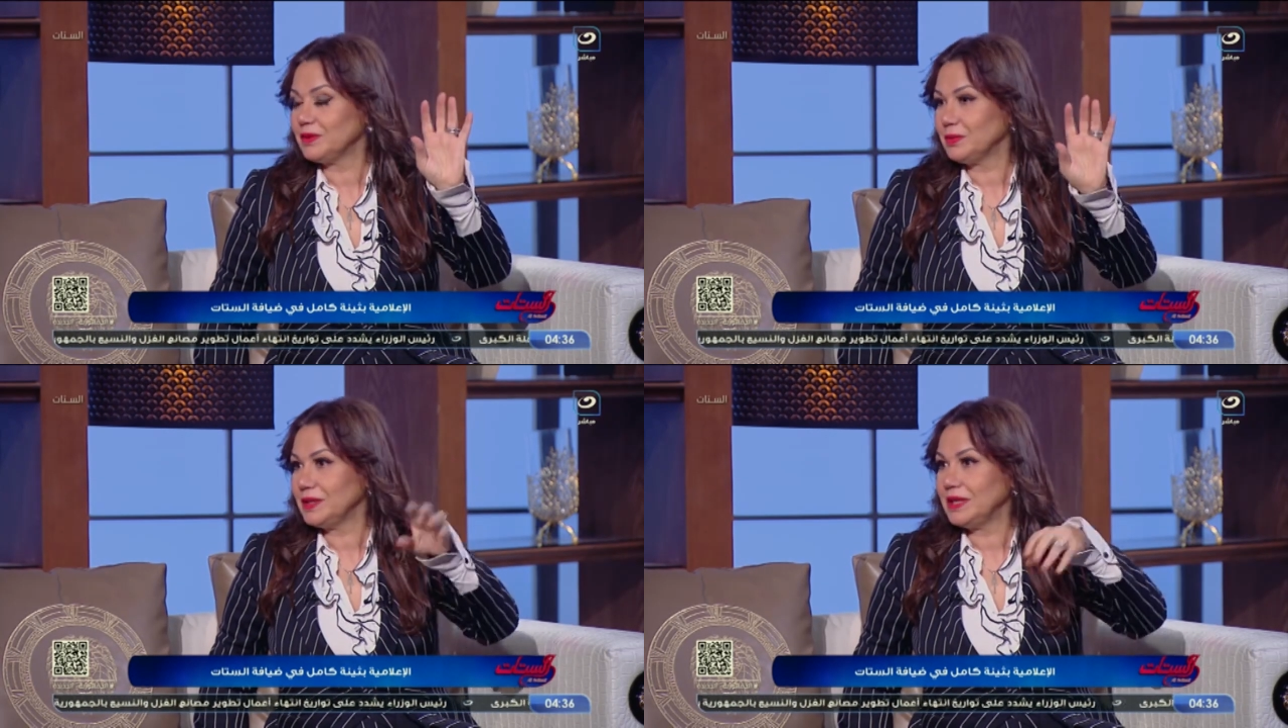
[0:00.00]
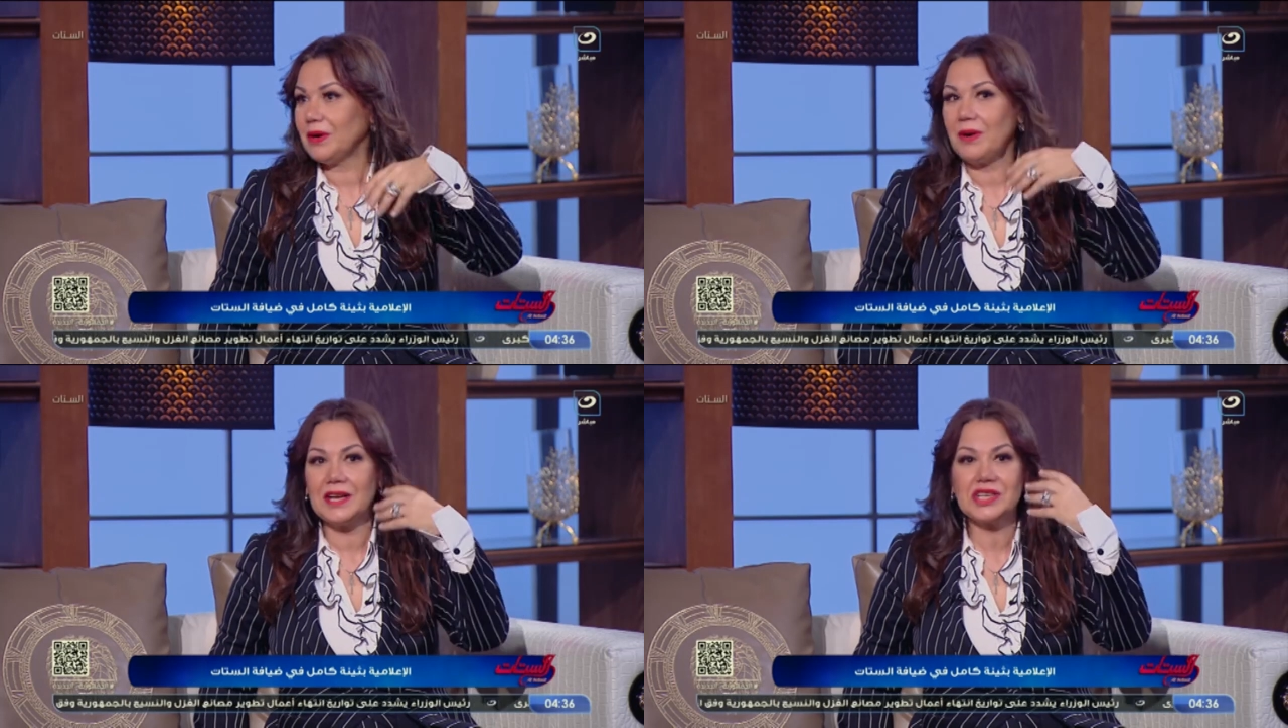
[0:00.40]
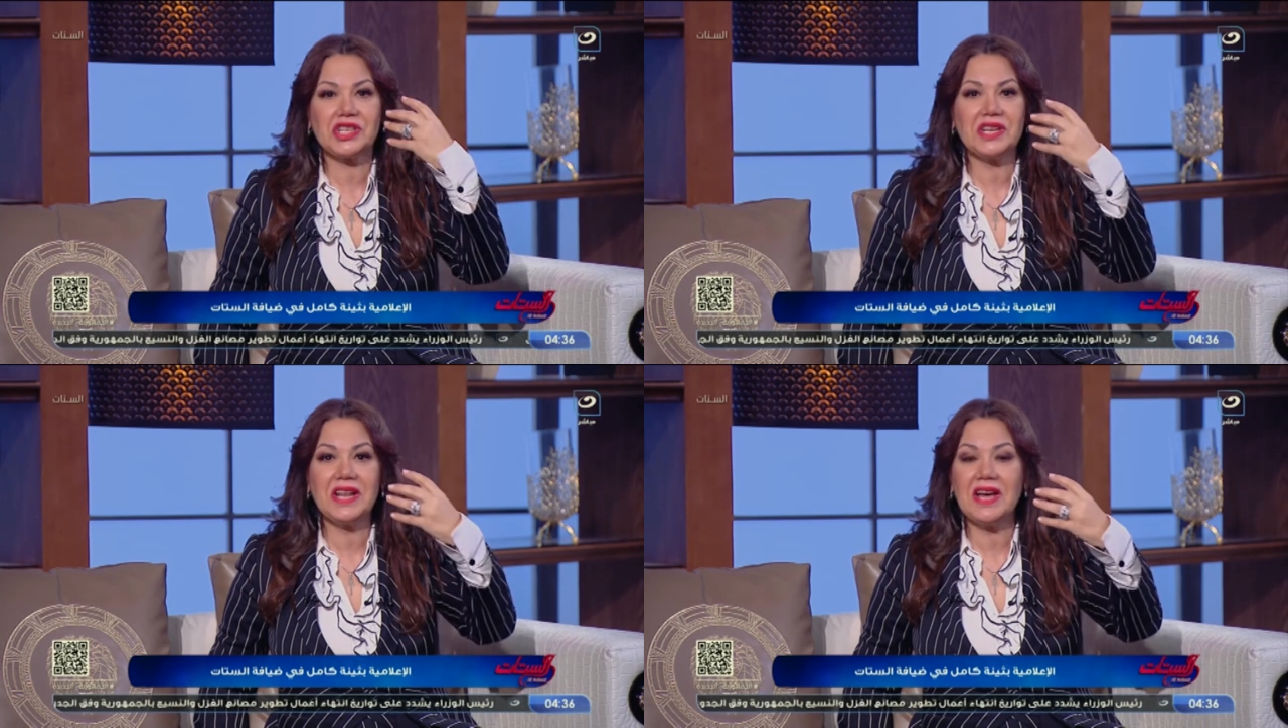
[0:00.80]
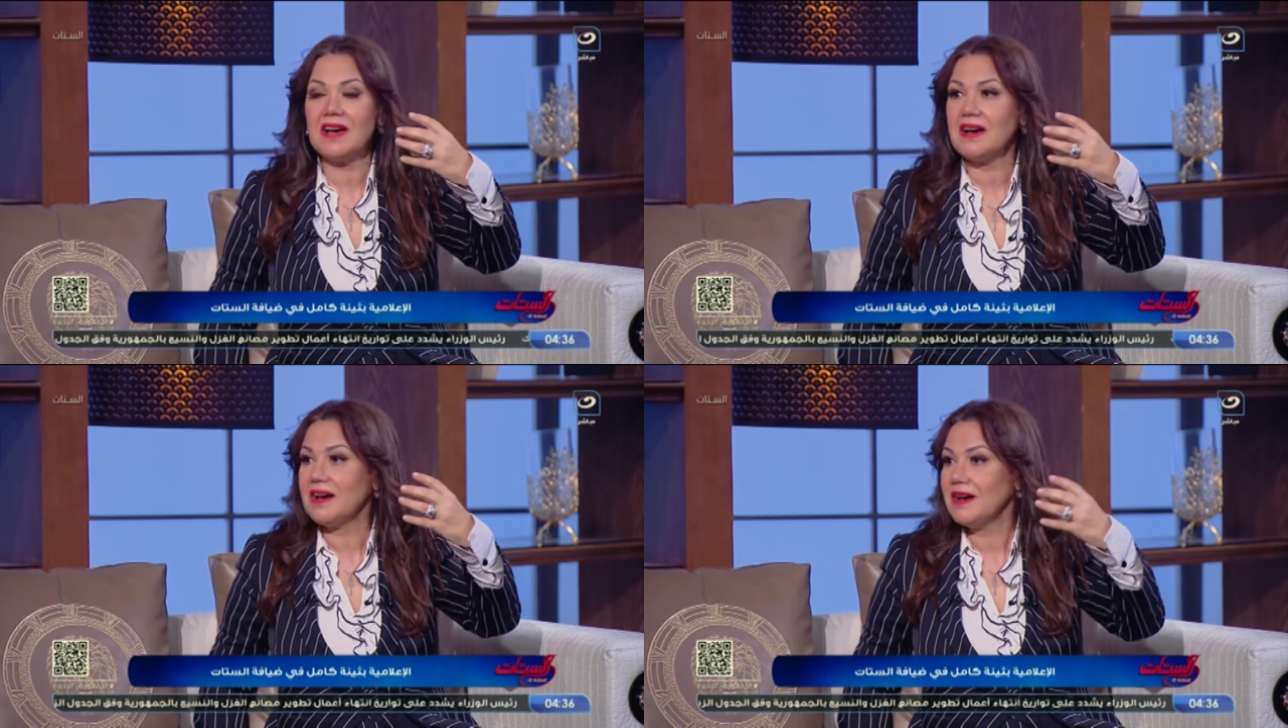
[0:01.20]
الدنيا
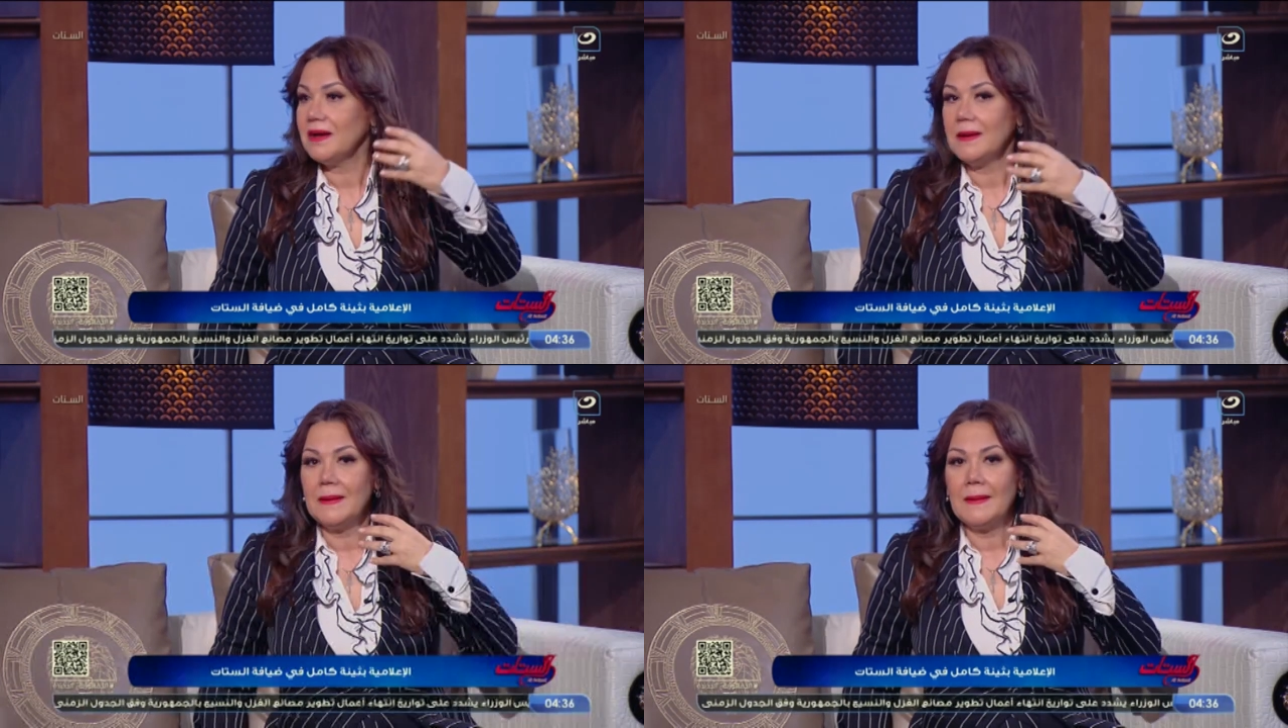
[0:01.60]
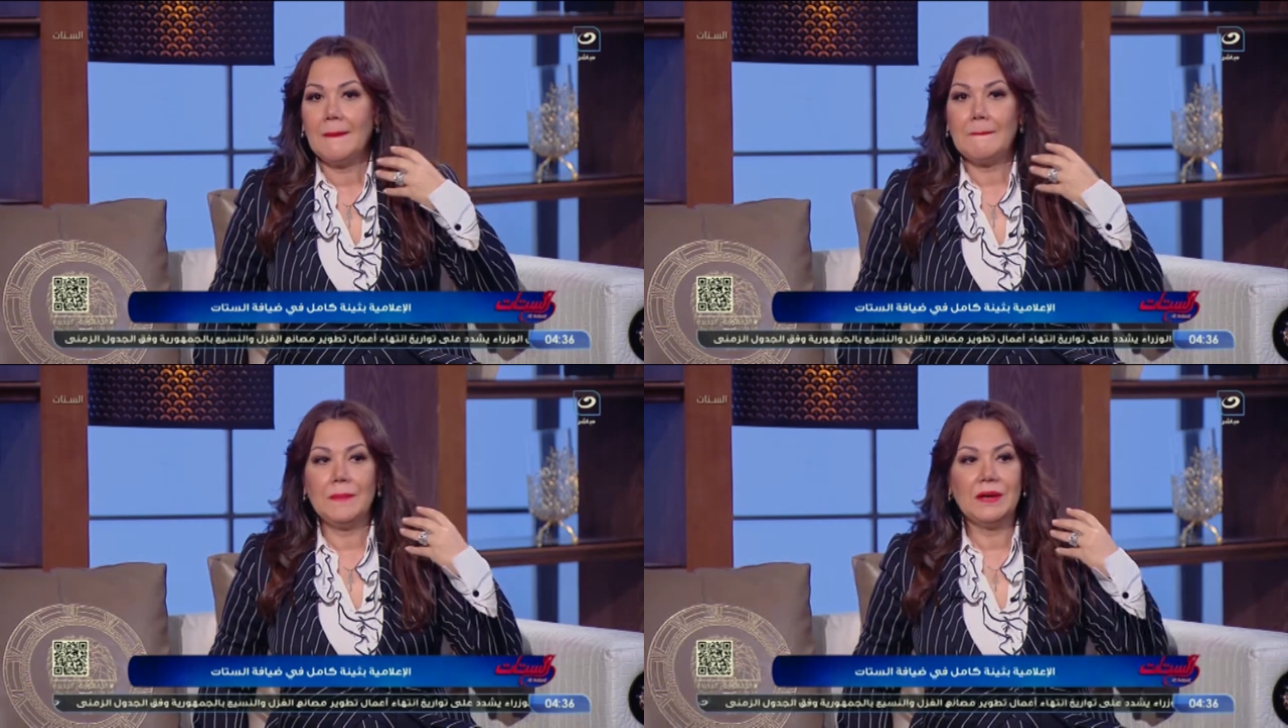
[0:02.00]
وعايشينها ب...